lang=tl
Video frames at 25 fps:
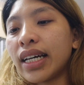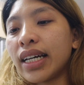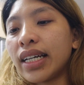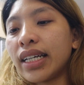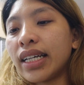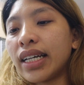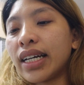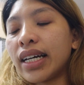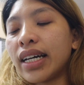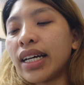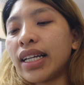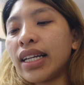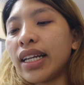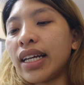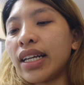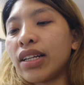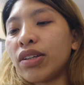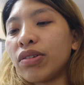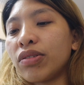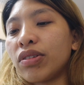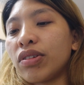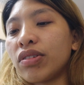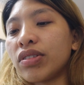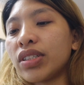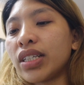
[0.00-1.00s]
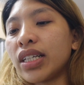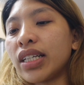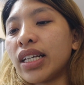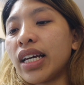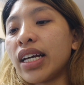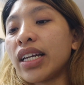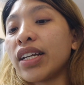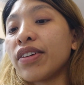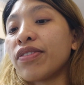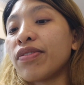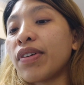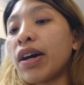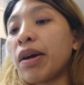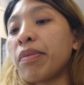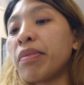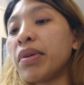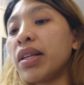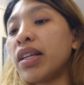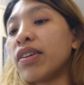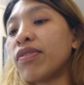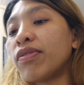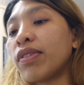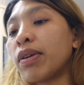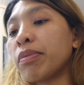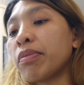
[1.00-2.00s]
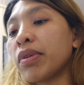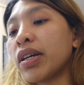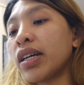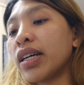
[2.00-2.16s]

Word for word: ayan, hello daw sa Neri family from